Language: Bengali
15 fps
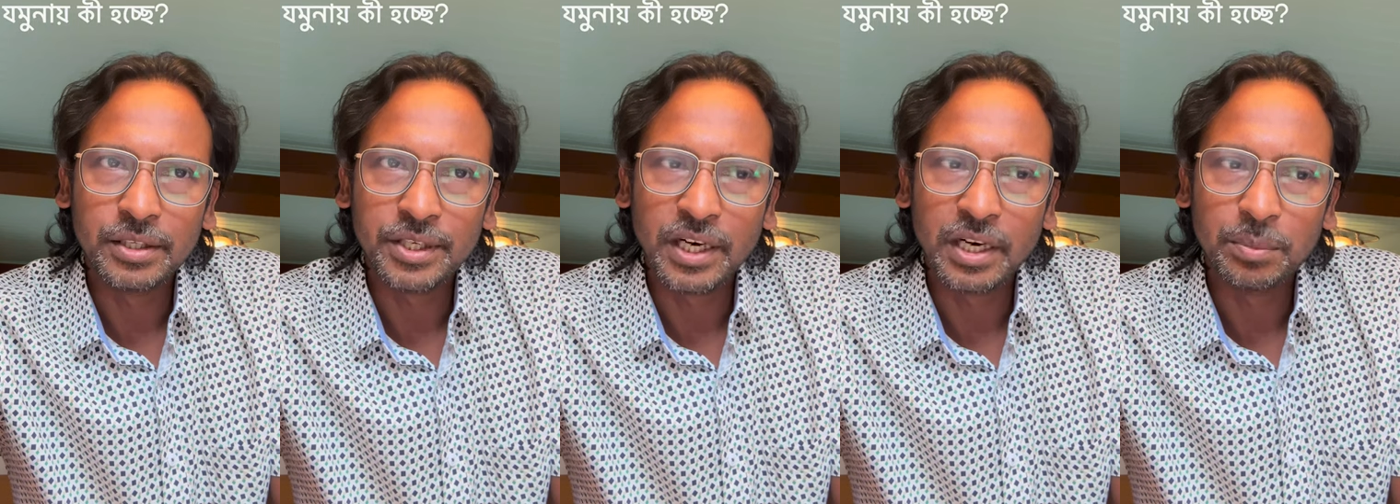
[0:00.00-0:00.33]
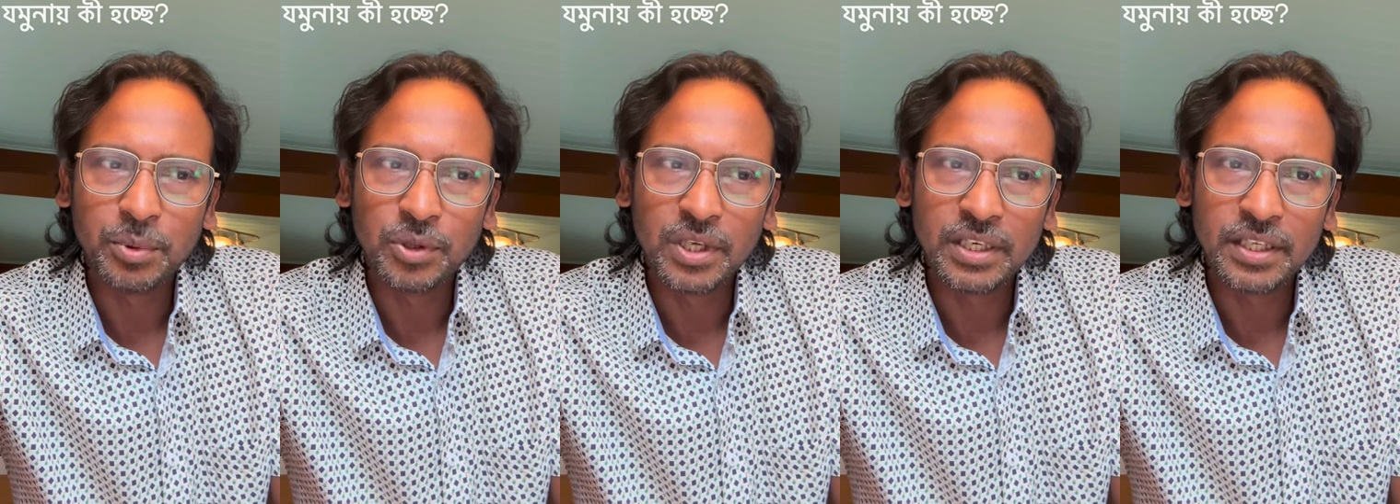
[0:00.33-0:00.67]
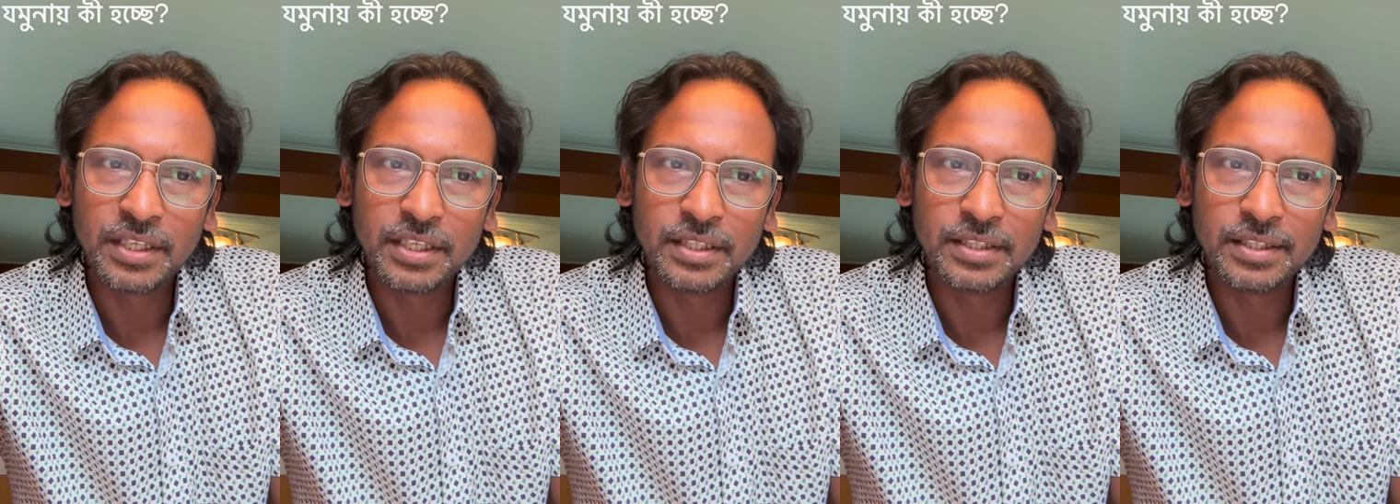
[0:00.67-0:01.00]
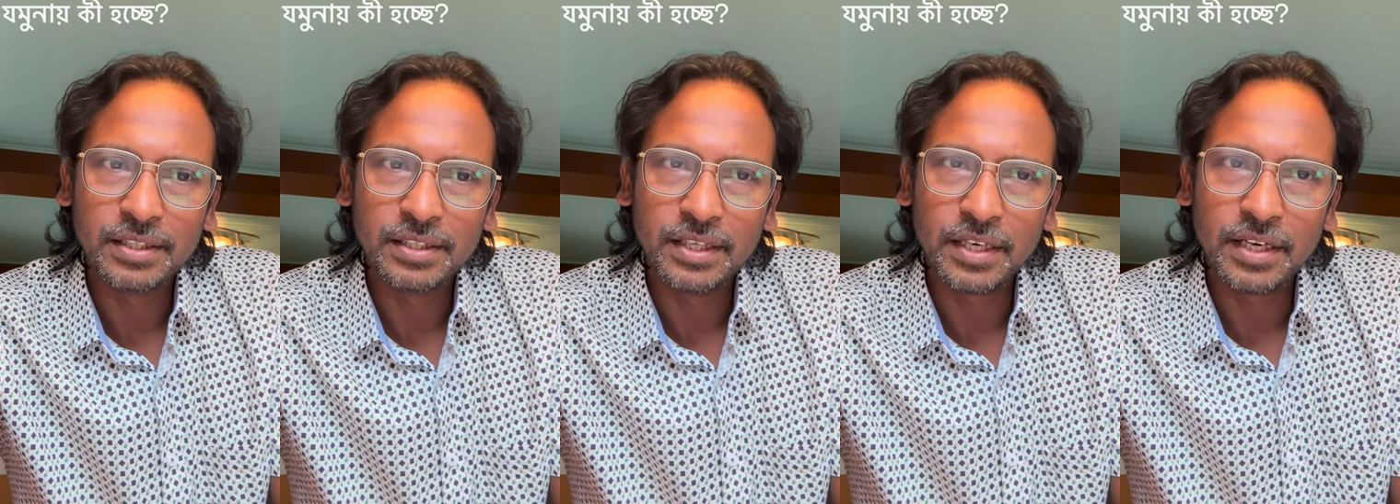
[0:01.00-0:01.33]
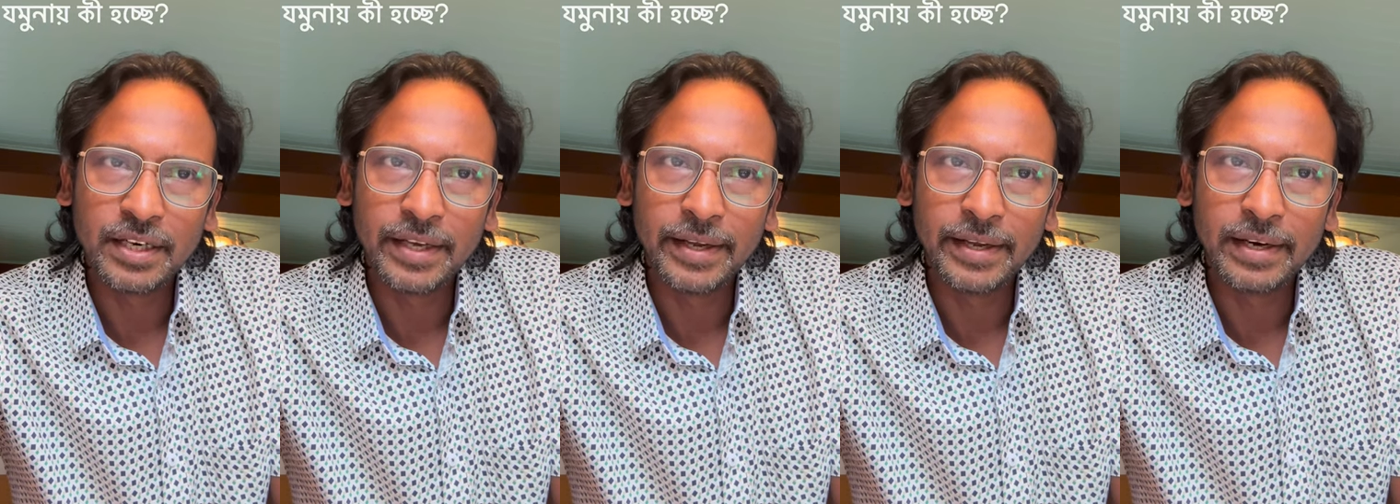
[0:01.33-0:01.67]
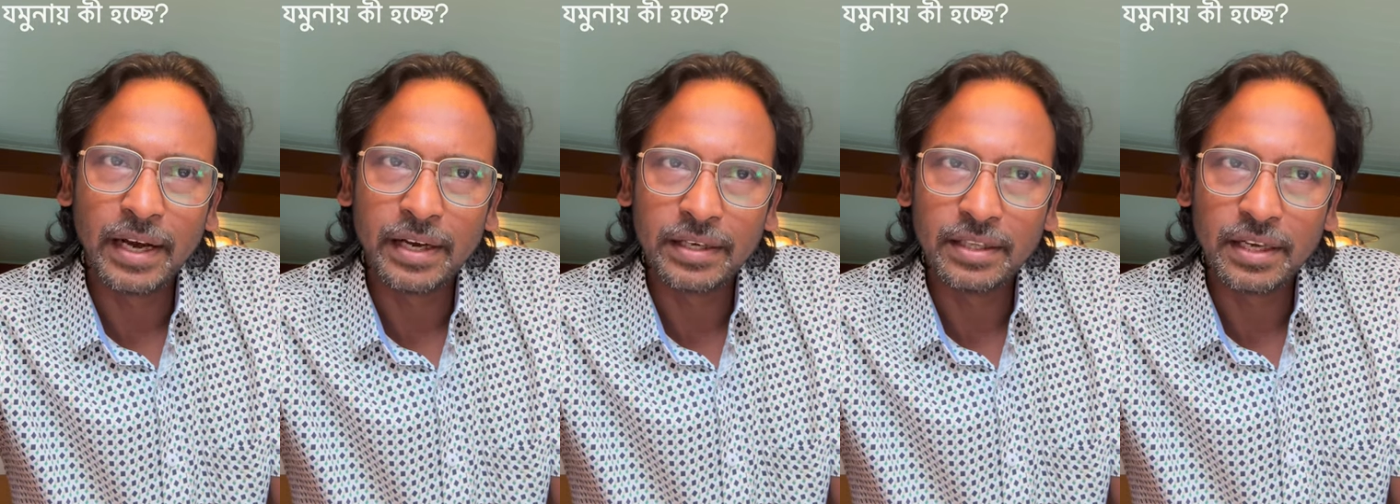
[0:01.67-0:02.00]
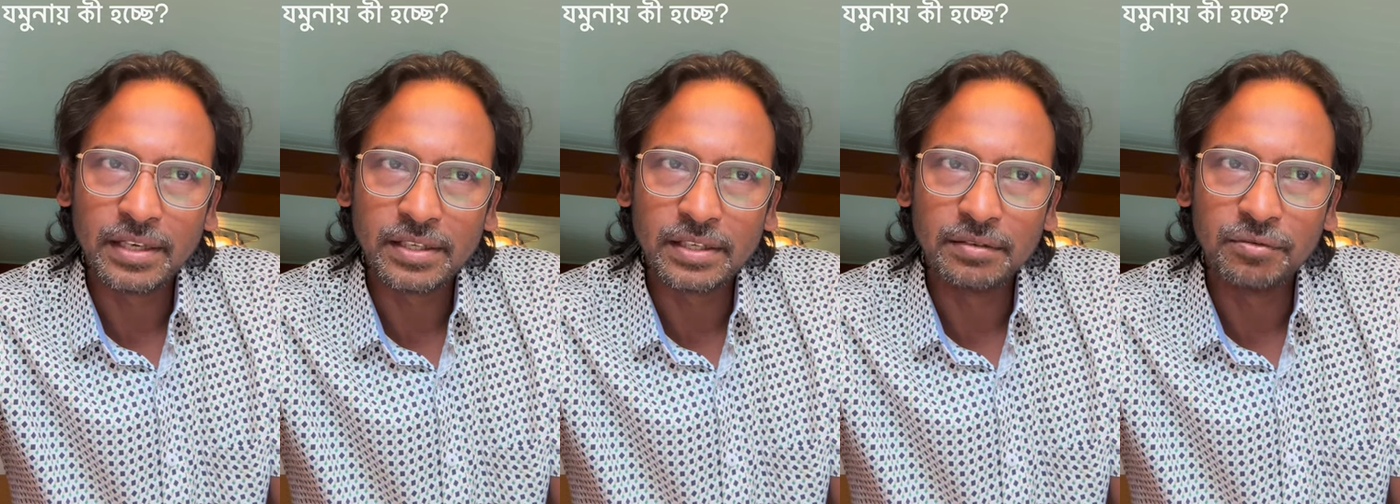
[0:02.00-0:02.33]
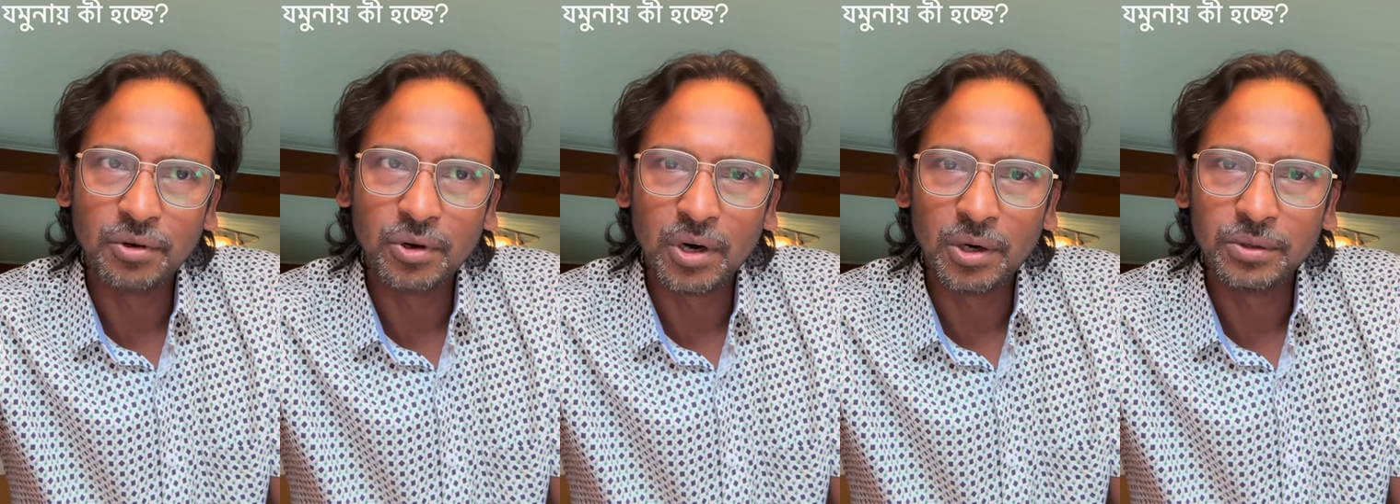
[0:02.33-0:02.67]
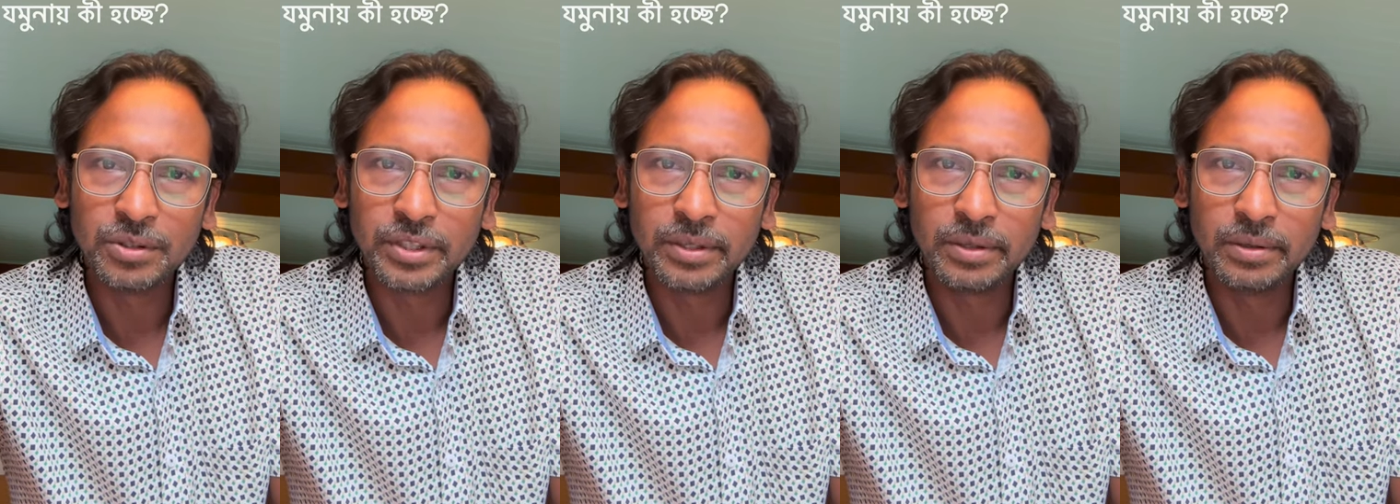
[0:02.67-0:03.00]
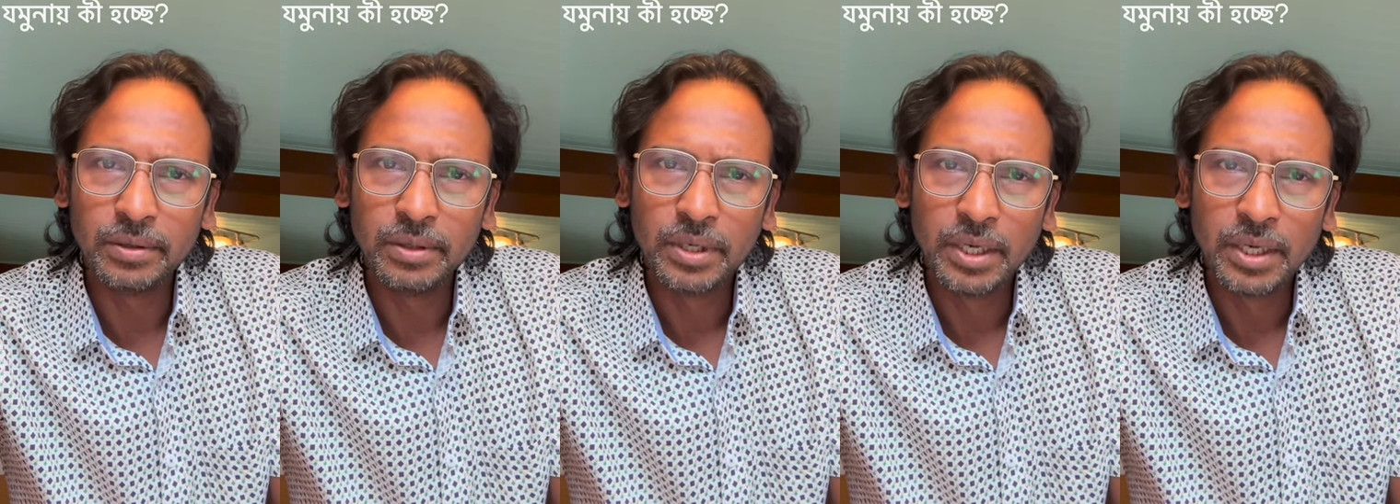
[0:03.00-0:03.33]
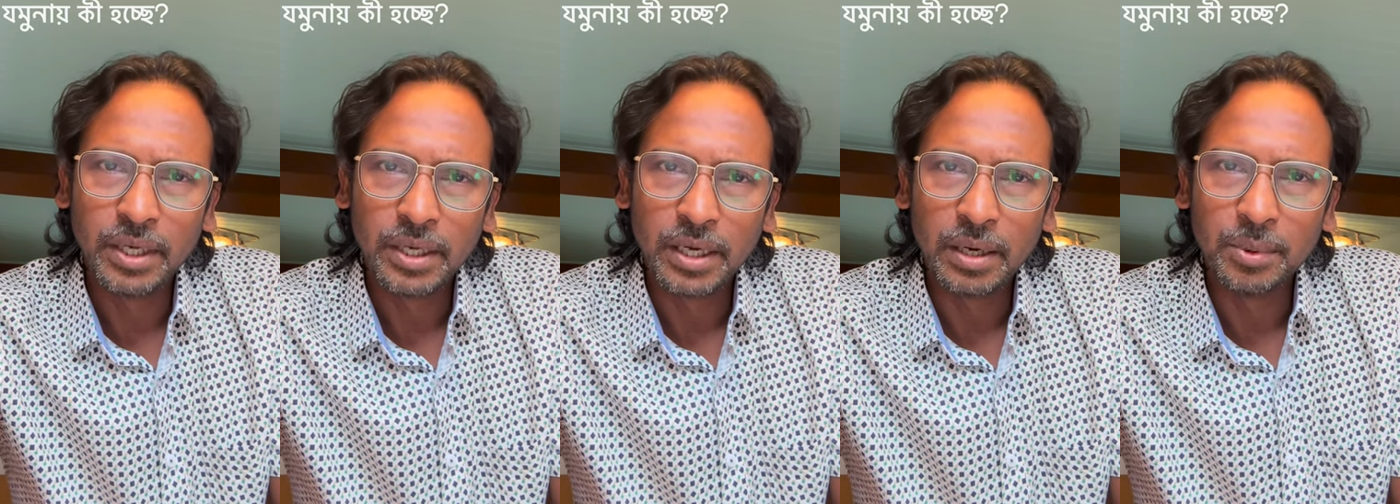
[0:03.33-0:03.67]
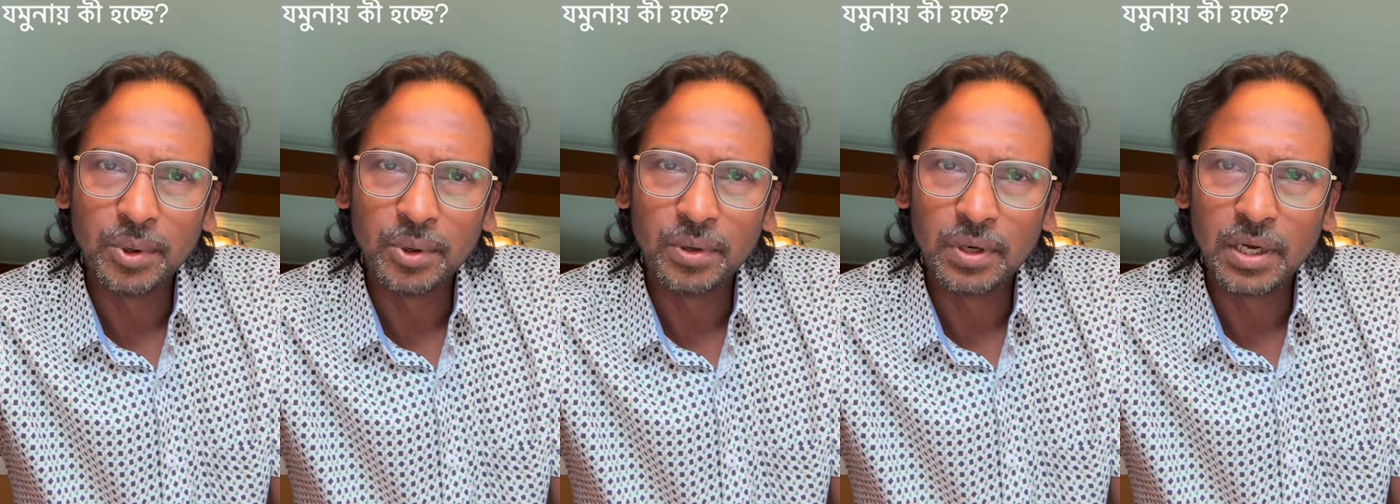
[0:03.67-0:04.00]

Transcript: সেনাপ্রধান গিয়েছেন সেখানে নাহিদ আসিফ ওরাও ছিল এবং